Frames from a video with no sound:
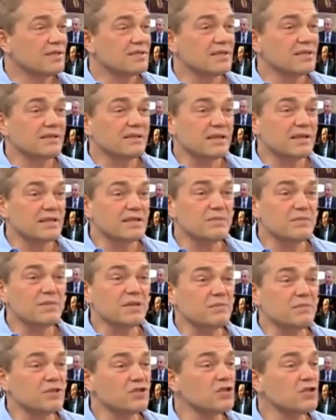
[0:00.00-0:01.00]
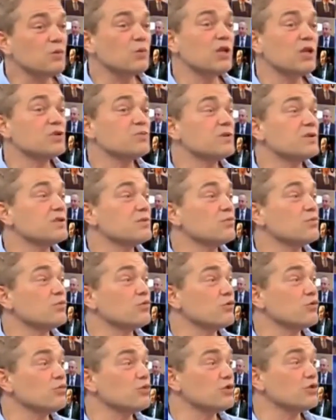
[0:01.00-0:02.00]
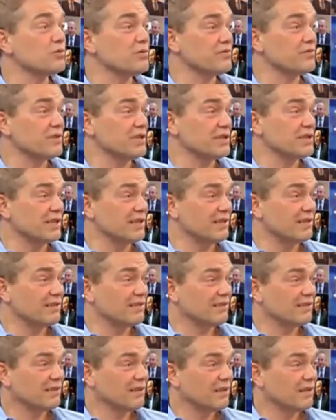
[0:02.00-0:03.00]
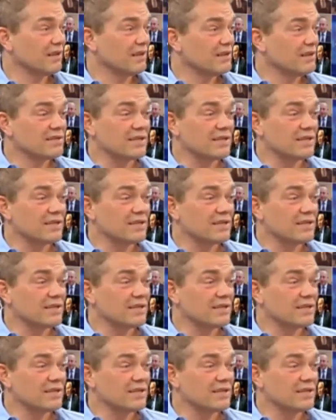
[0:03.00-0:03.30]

Satanizm diye bir şeye ulaşması mümkün müdür bir fikre? Değil.